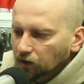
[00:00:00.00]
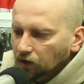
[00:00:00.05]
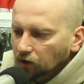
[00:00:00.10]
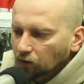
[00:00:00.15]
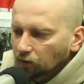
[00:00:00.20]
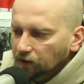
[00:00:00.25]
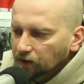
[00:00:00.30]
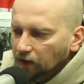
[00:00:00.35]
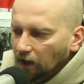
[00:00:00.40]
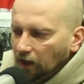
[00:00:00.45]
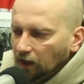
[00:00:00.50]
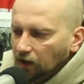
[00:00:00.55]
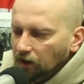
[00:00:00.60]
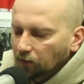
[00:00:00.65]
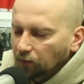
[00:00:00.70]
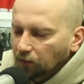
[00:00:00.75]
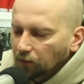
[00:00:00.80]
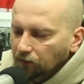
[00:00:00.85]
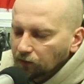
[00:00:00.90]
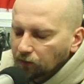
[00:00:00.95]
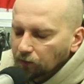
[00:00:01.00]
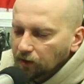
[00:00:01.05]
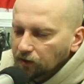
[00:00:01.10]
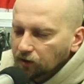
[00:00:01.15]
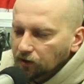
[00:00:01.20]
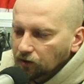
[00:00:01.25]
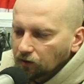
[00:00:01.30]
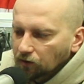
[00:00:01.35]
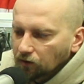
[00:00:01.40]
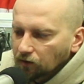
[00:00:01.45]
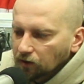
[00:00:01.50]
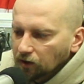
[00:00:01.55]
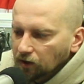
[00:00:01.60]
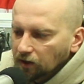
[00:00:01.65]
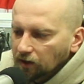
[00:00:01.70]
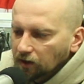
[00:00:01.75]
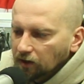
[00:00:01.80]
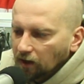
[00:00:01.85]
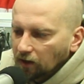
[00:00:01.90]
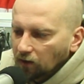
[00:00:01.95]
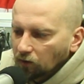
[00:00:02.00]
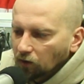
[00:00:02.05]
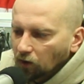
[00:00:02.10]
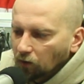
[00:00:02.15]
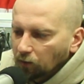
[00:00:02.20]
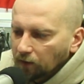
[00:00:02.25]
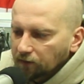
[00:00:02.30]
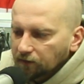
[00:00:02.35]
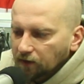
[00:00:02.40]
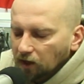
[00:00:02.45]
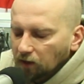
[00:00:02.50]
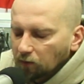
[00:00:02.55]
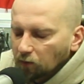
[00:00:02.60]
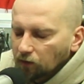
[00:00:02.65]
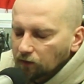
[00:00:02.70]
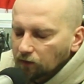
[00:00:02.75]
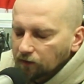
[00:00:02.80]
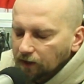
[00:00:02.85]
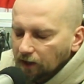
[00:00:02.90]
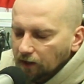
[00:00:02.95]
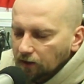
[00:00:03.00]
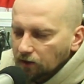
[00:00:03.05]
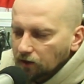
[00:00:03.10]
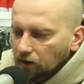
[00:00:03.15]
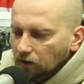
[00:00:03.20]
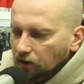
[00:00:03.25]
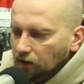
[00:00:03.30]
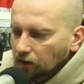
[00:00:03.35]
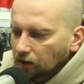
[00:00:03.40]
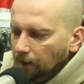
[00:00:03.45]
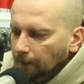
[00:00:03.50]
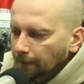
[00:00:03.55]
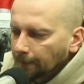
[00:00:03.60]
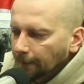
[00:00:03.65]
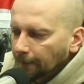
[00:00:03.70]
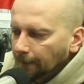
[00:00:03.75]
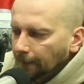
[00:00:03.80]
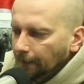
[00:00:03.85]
Natomiast na pewno będzie to inna Europa w takim kontekście, że